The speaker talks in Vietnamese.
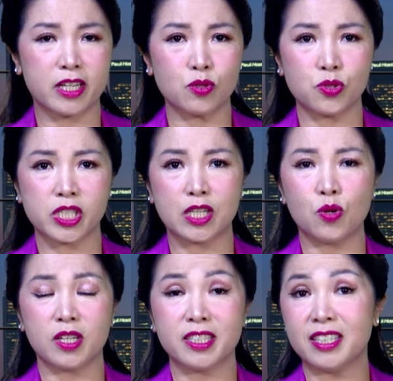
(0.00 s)
đến cuộc tranh
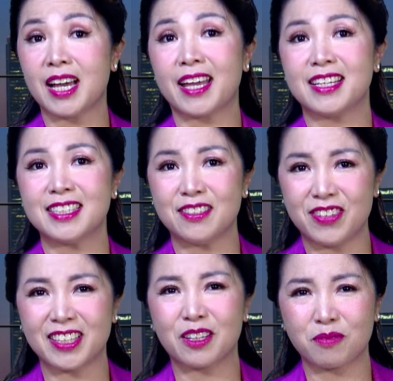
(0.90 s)
luận giữa hai ứng cử
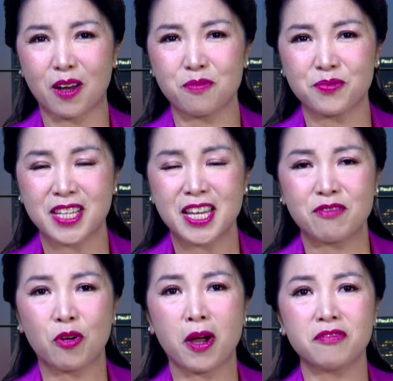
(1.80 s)
viên tổng thống.
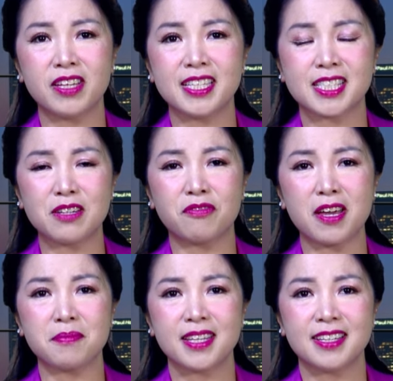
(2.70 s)
Và Hoàng Vy xin
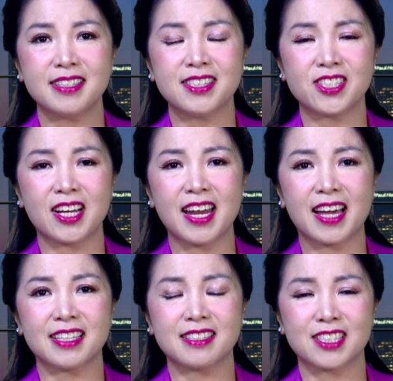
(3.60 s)
phép được trở
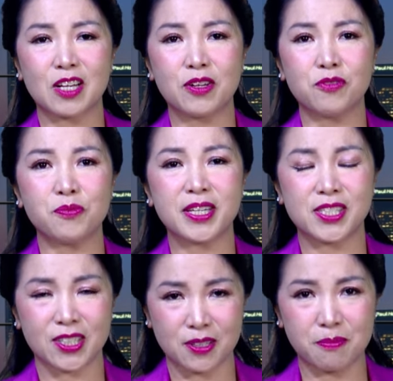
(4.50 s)
lại sau ít phút dành
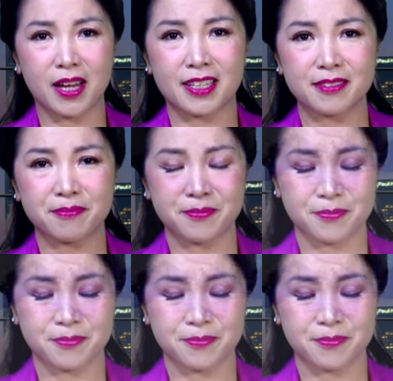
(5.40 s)
cho thương mại.